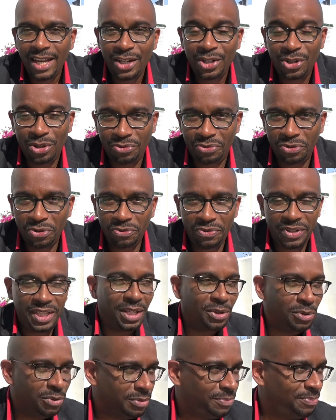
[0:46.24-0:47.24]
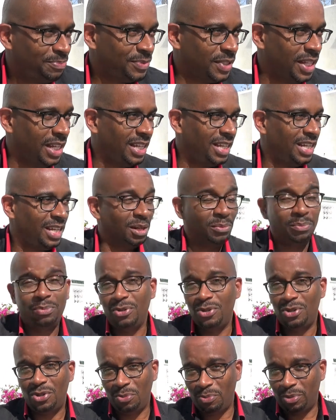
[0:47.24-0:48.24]
je fais une vidéo. Et en
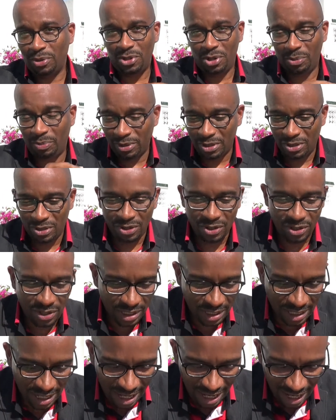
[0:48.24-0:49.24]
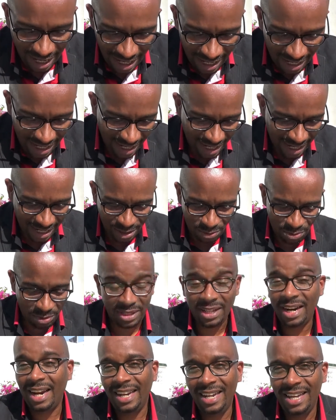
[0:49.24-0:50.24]
plus, je, pense que
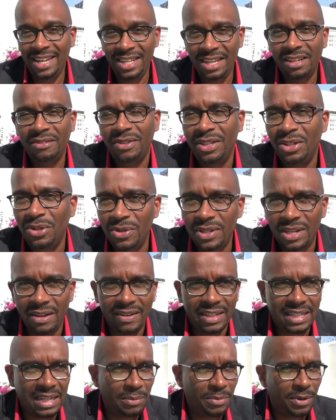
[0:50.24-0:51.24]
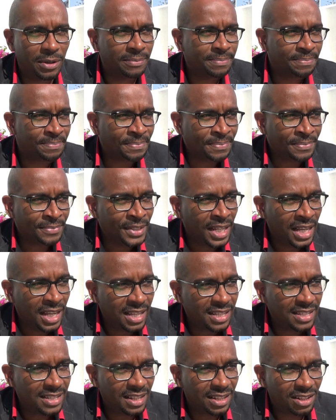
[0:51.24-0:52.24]
suite à la dernière vidéo, ça va très bien.
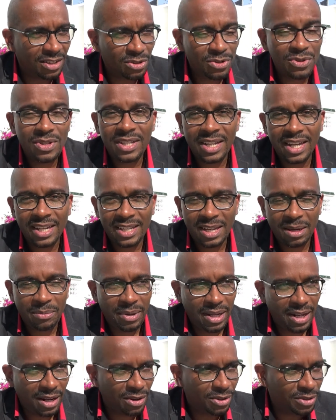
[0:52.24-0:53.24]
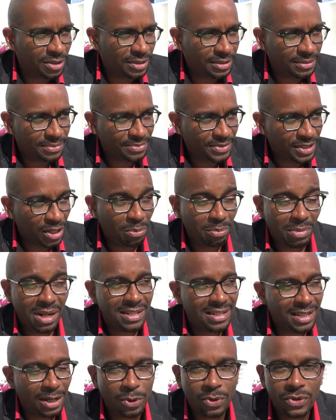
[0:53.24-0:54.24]
C'est dans une très très belle, euh, il y a une
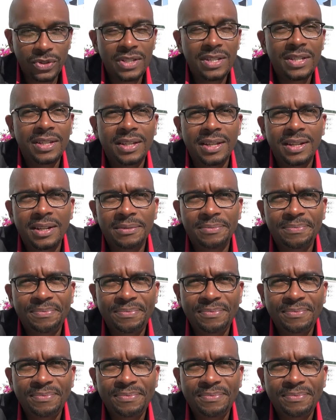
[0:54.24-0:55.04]
belle synchronicité là.